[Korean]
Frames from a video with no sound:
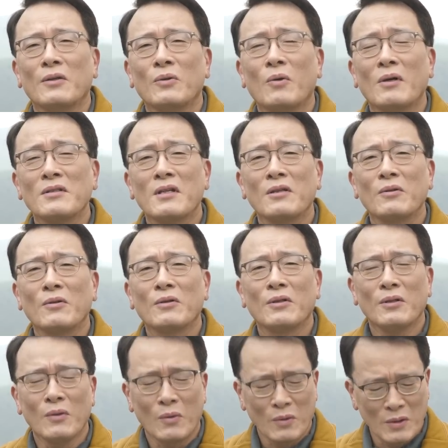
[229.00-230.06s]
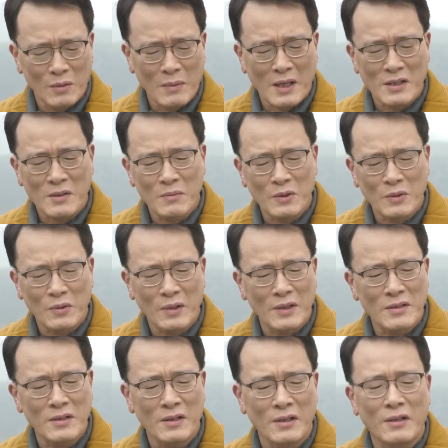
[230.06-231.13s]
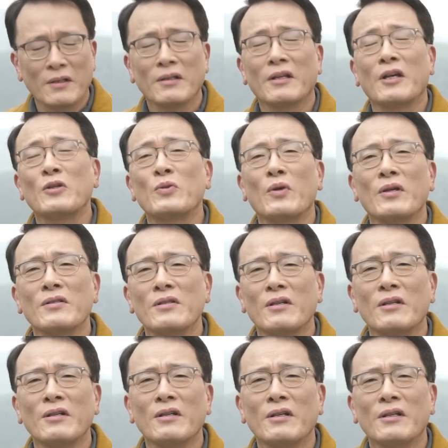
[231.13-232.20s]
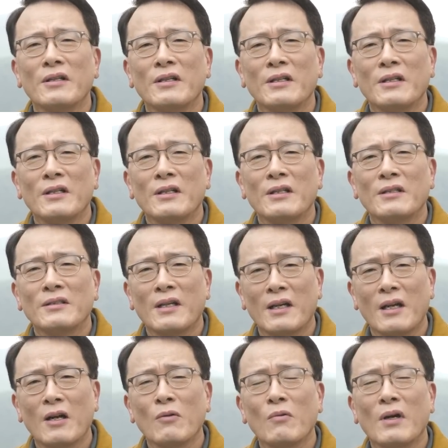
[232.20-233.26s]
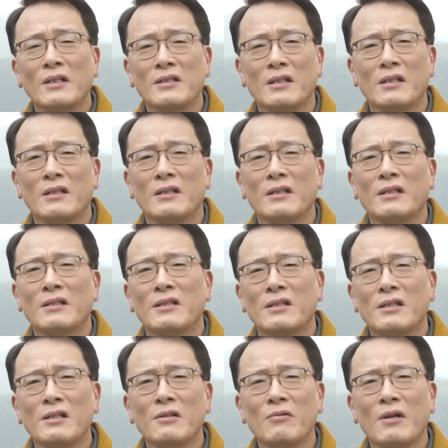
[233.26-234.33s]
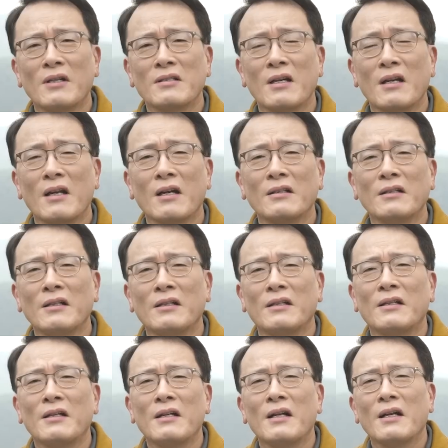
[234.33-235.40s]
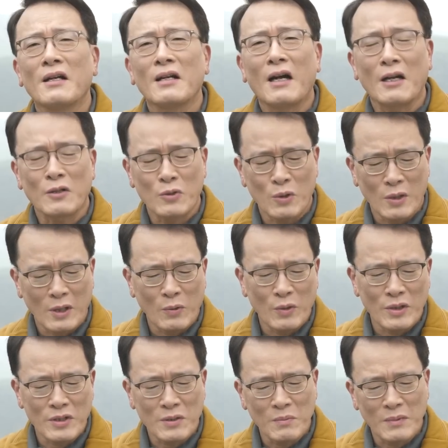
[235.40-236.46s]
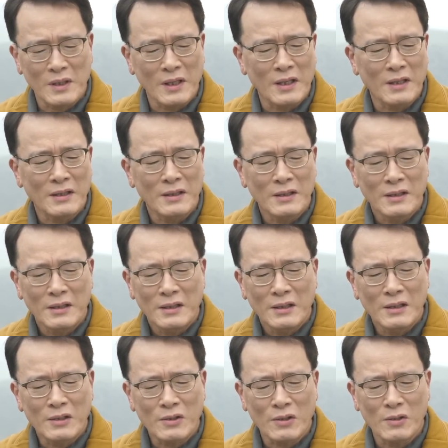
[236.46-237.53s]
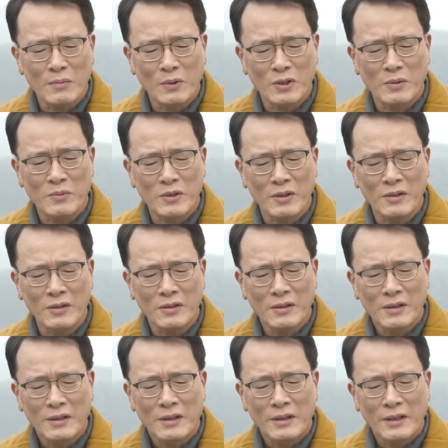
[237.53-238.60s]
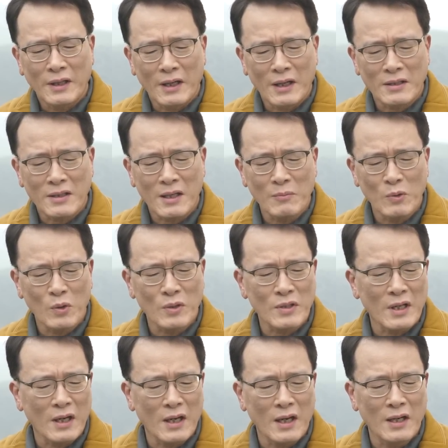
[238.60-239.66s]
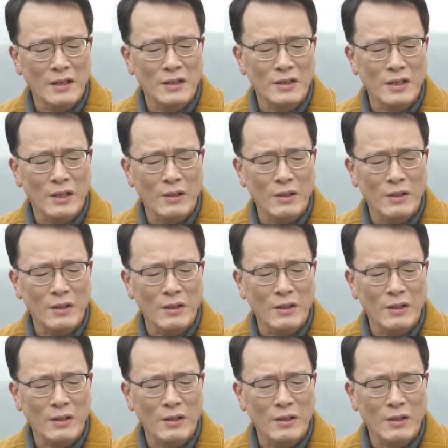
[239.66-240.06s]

요한 사도는 오늘 말씀을 통해서 계속해서 사랑과 진리, 진리와 사랑을 강조하고 있습니다. 일 절을 보십시오. 내가 참으로 사랑하는